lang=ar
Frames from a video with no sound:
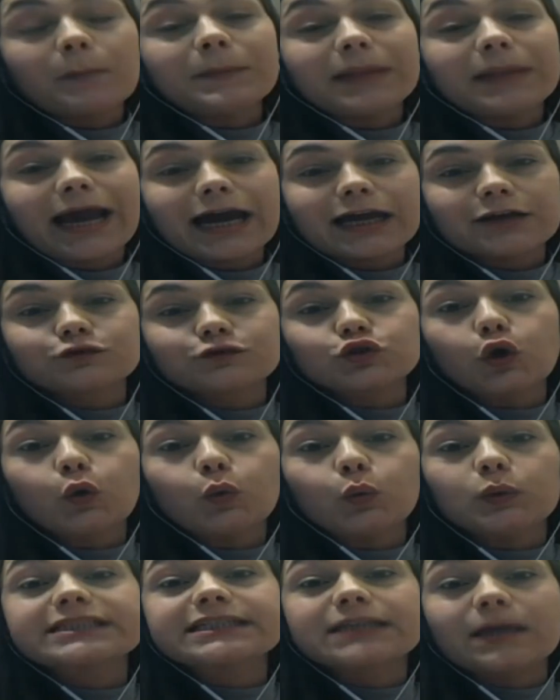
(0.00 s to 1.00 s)
ما بنعرف شو
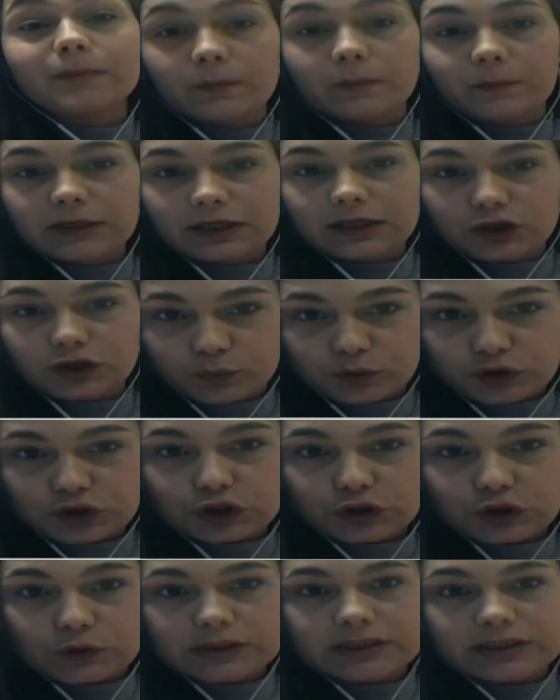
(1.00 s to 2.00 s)
هو سبب
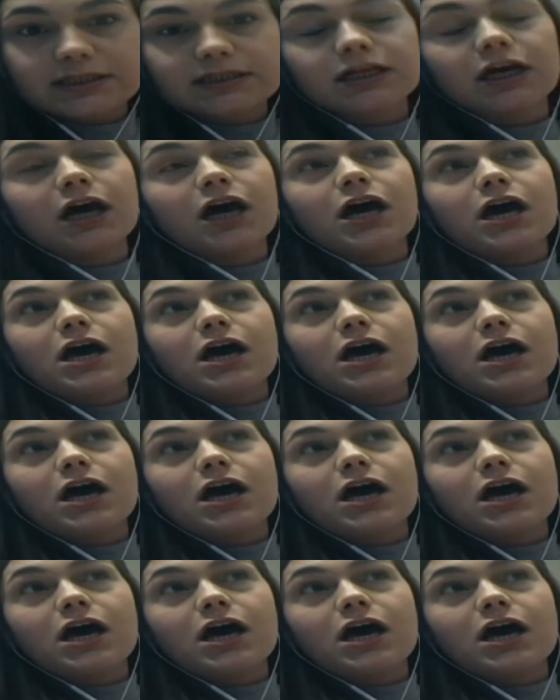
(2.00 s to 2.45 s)
الاندومتريوسس